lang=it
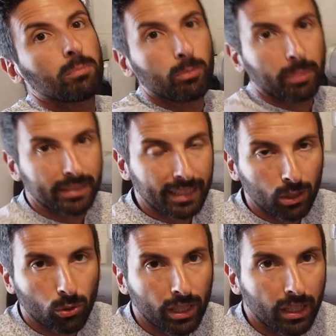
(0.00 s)
dalla pompa di
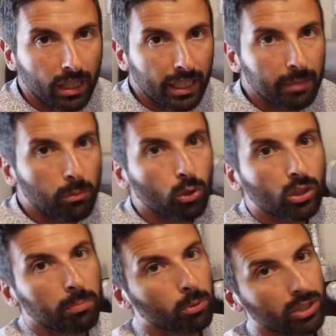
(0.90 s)
calore in
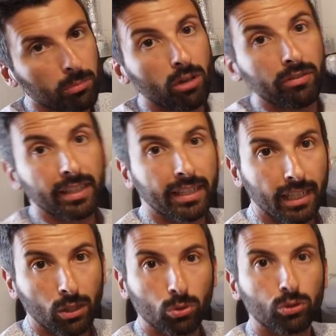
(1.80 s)
modo che possiamo
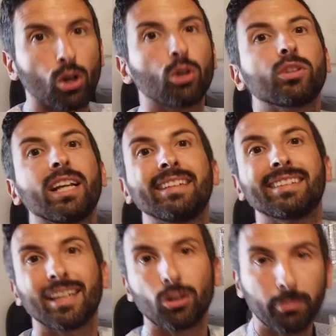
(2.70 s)
avere il controllo
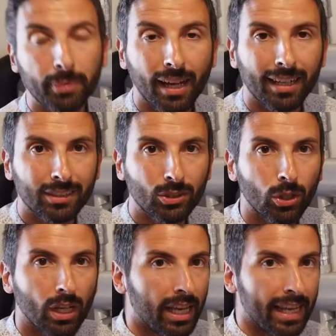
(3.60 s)
dell'intero
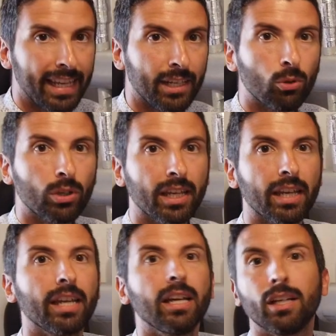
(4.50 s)
impianto e non
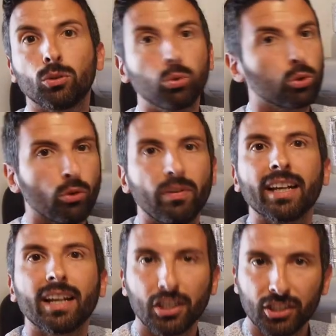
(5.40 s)
che tutto
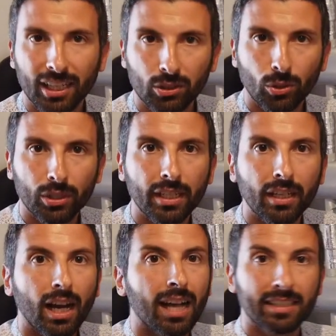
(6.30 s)
venga lasciato
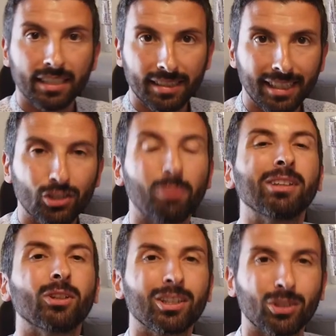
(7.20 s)
lì a se stesso,
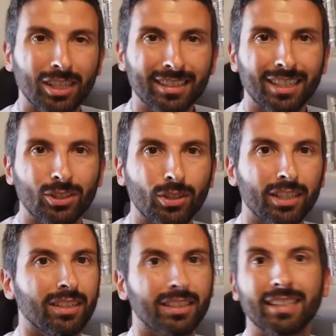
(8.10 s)
abbandonato a se stesso
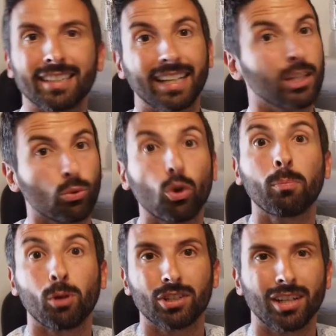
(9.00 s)
senza che
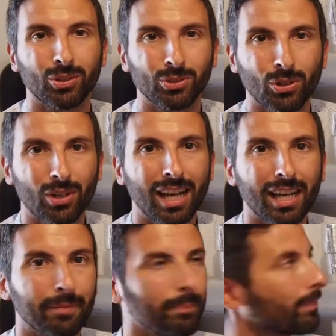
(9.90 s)
nessuno lo possa
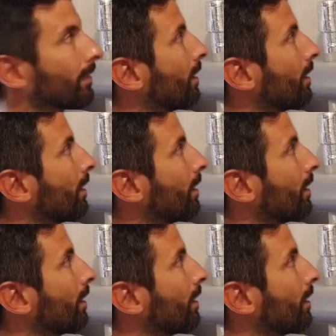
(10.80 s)
controllare.